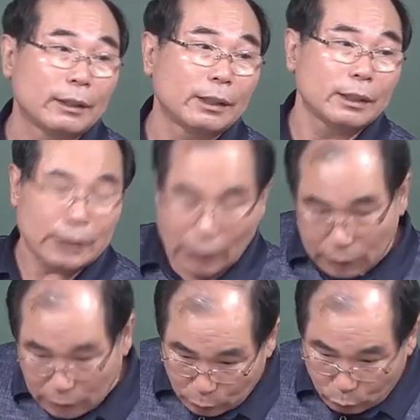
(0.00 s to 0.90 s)
그냥
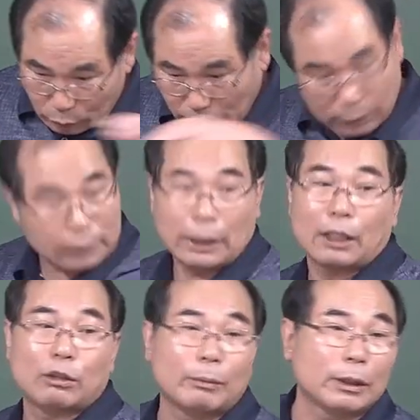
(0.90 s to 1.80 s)
자기 이론을 갖다가
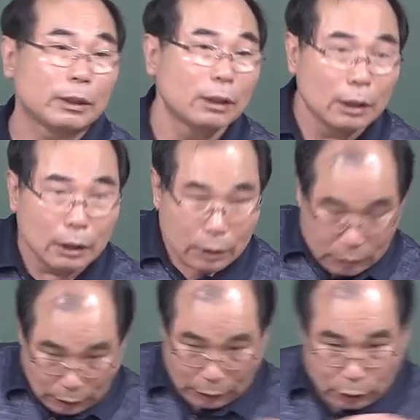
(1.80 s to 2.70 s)
자꾸만
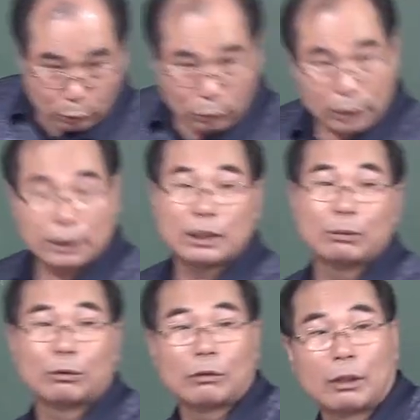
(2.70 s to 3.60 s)
자기 이론을 갖다
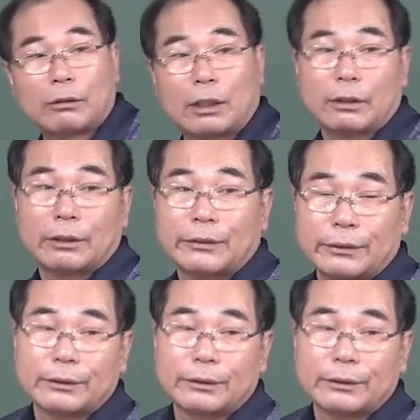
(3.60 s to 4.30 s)
집어넣으려고 그러는 거예요.